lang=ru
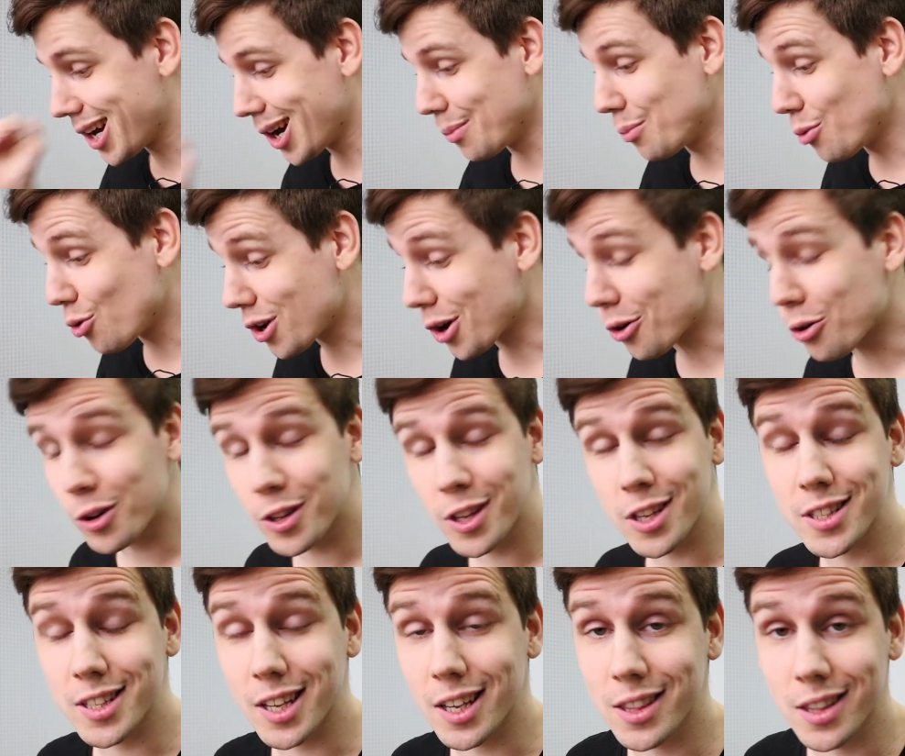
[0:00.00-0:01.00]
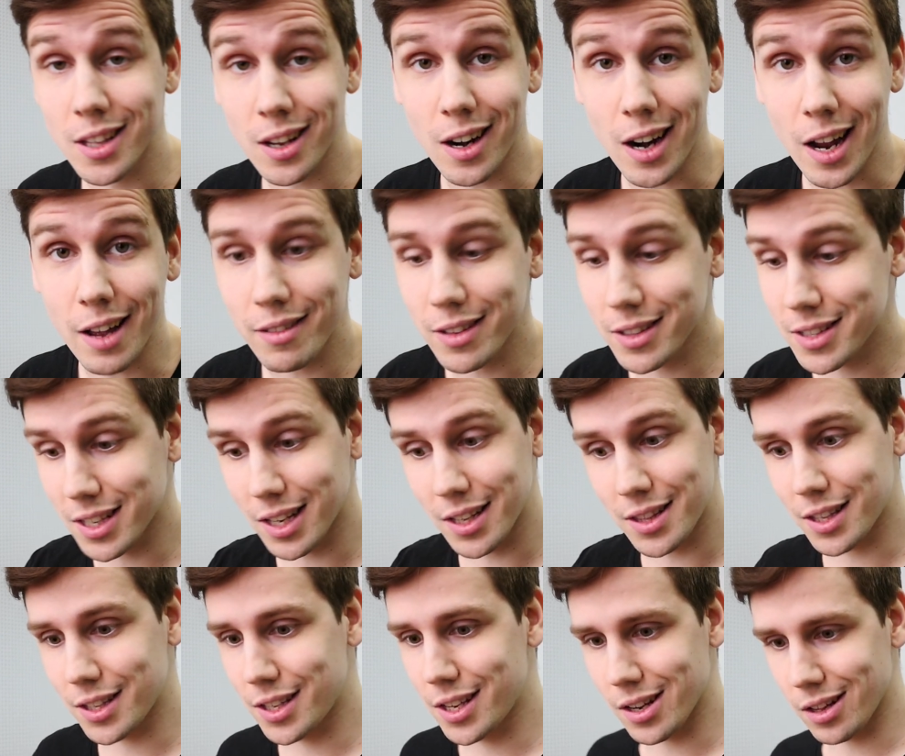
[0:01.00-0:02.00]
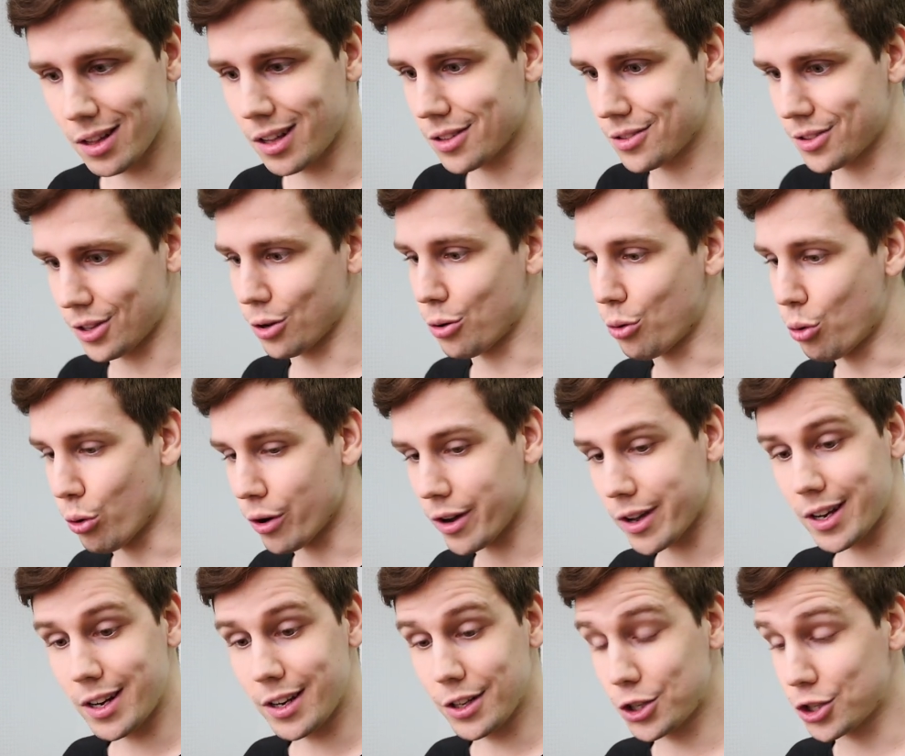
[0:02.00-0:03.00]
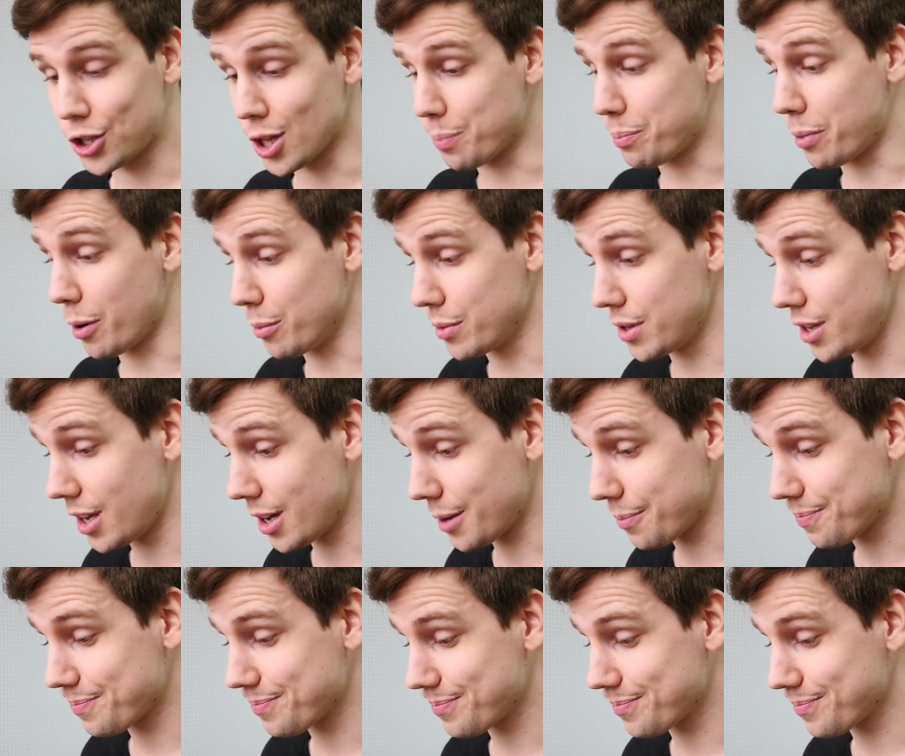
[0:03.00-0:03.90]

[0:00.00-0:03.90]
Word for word: Кому какой дизайн нравится, это дело такое, лично по мне